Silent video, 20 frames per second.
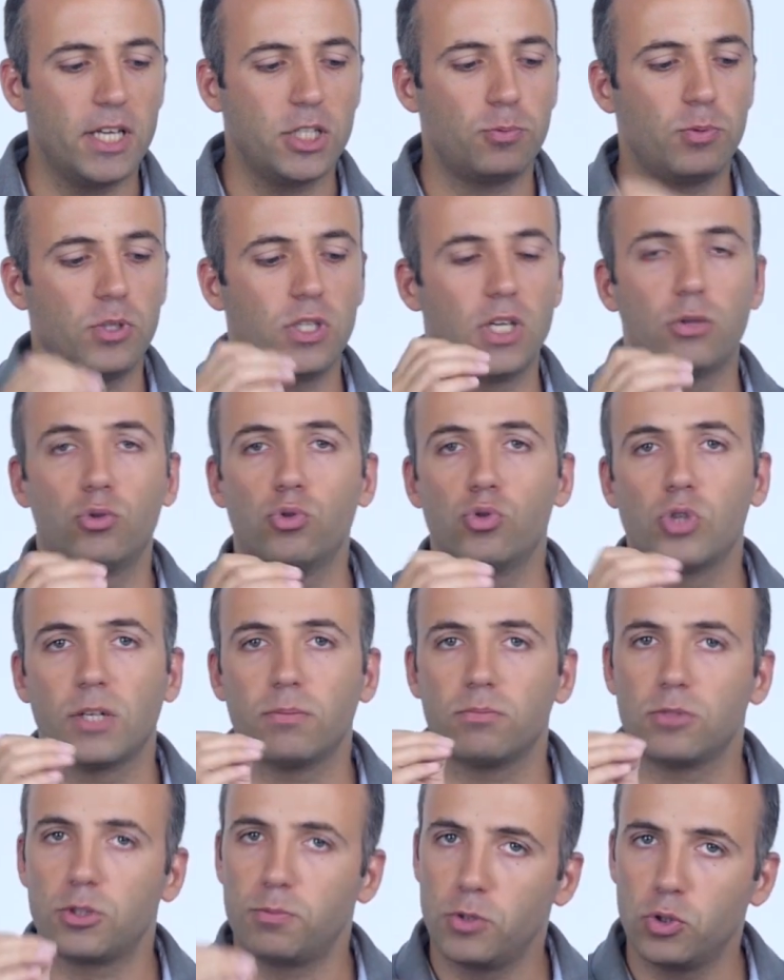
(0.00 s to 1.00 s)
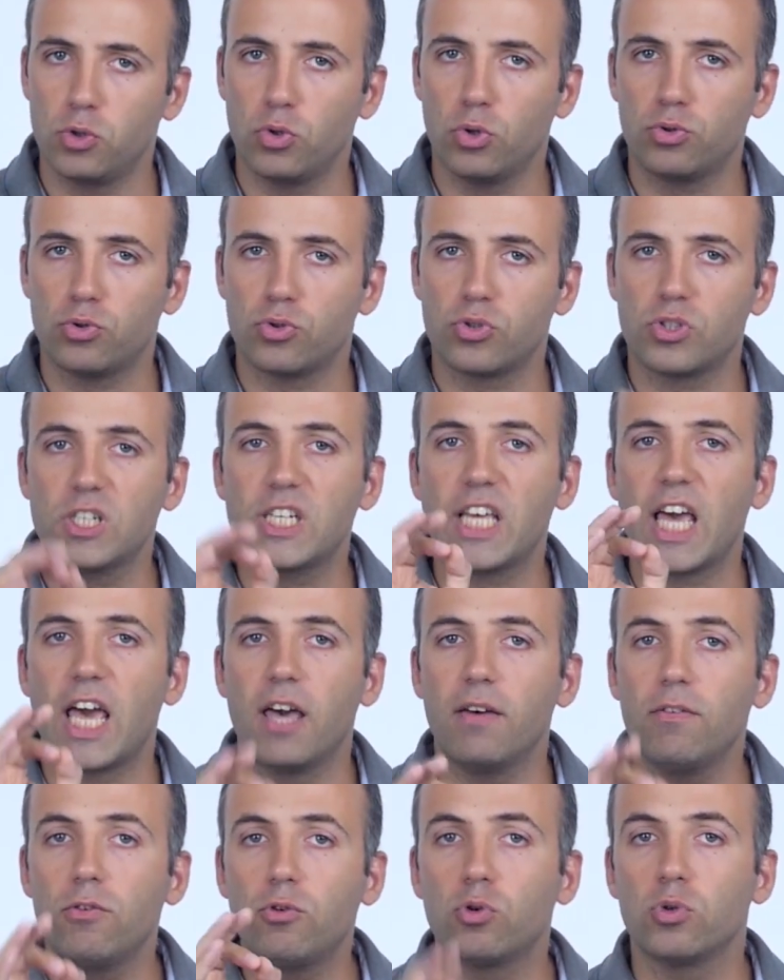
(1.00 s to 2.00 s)
5760-1440
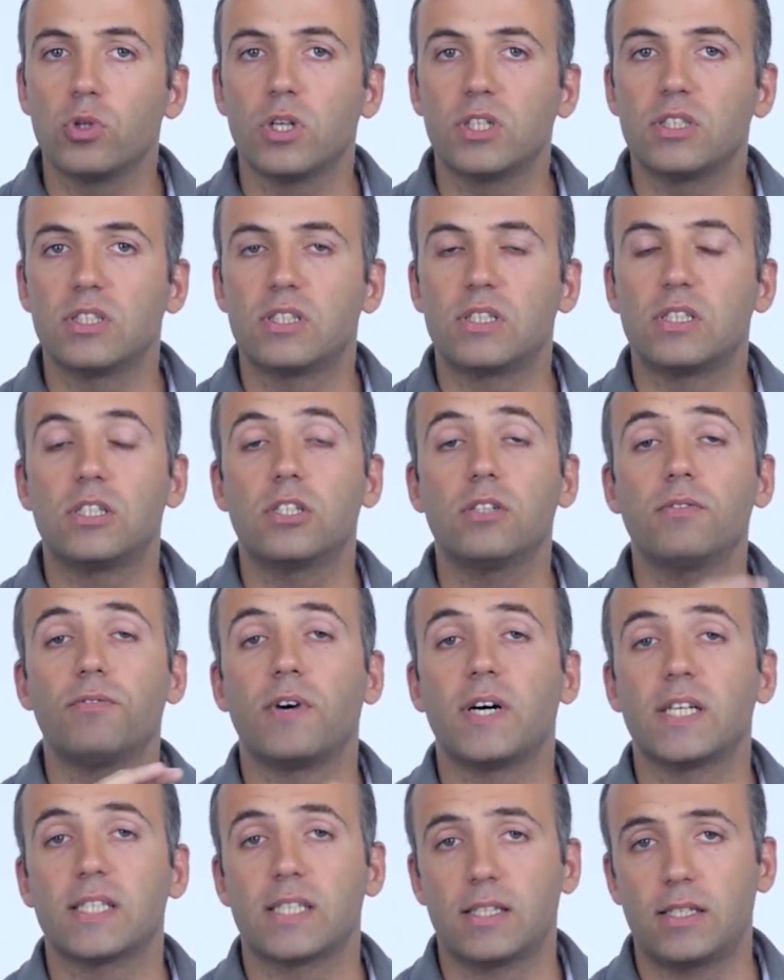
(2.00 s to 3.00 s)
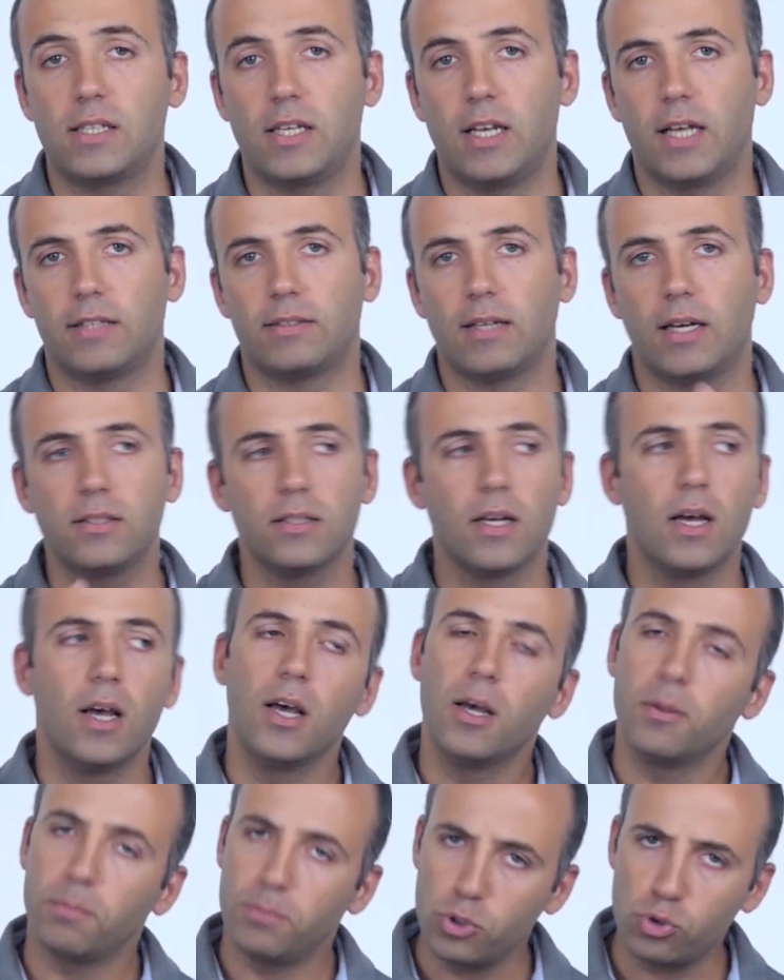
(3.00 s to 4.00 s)
ev kullanıcısı için fazlasıyla yeter.
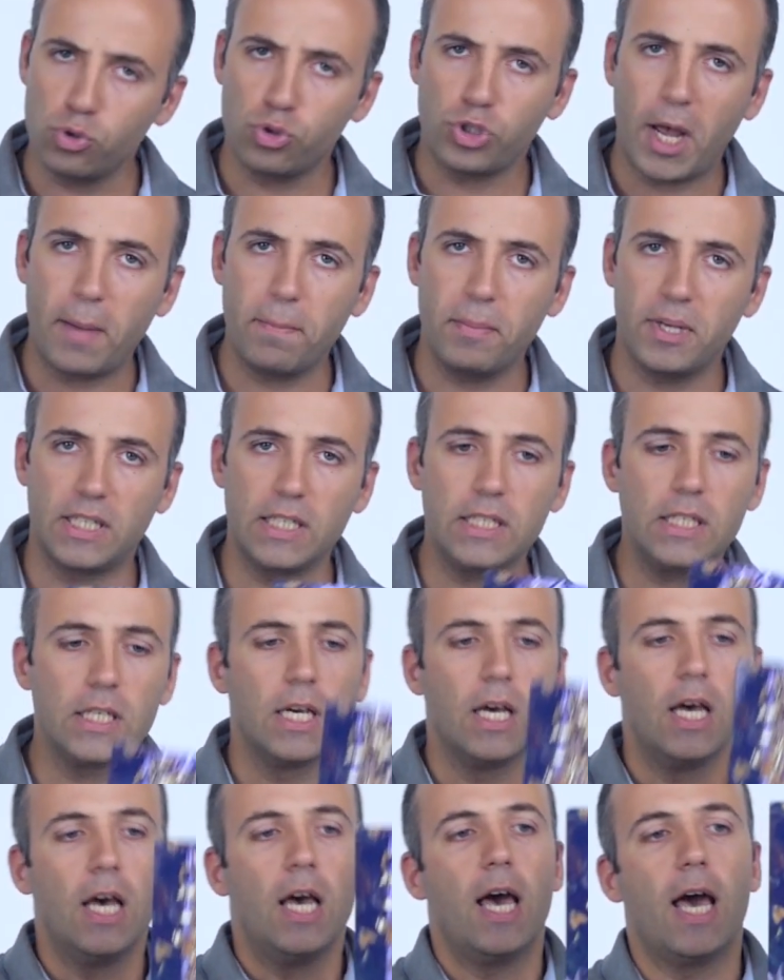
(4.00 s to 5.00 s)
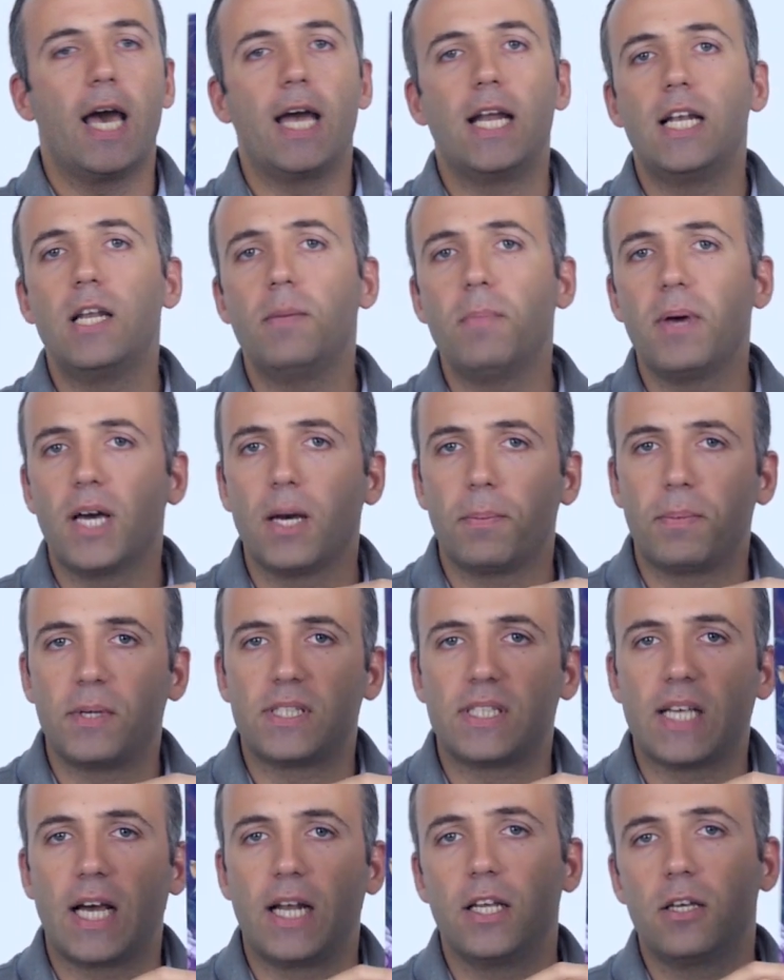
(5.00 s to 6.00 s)
Biz üşenmedik. 50
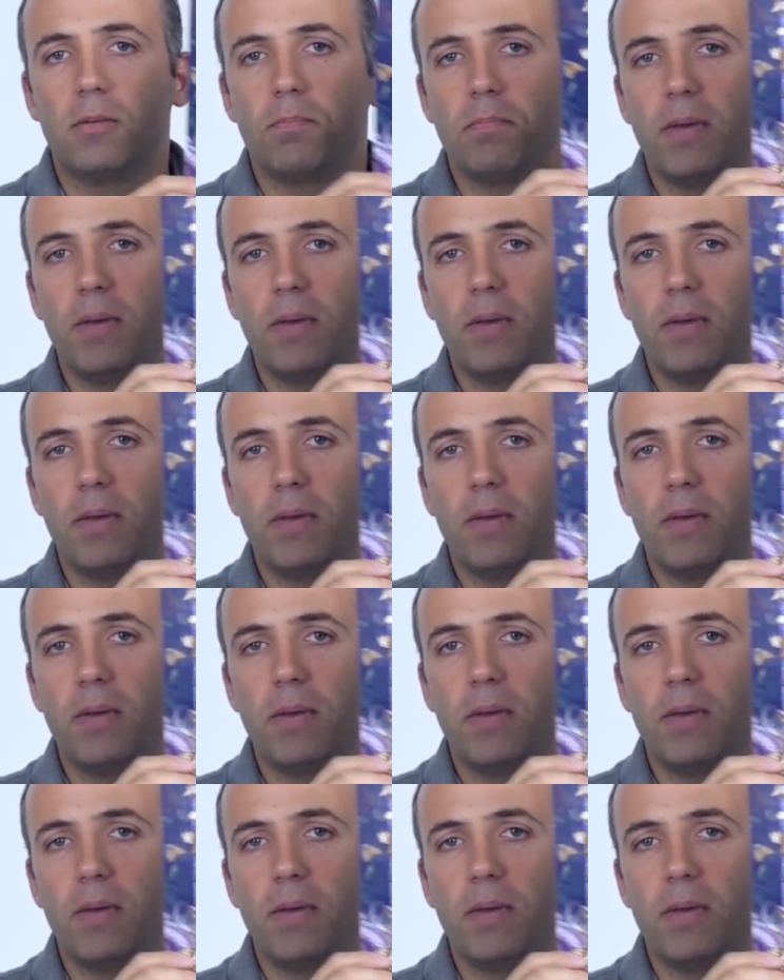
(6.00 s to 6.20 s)
megapiksellik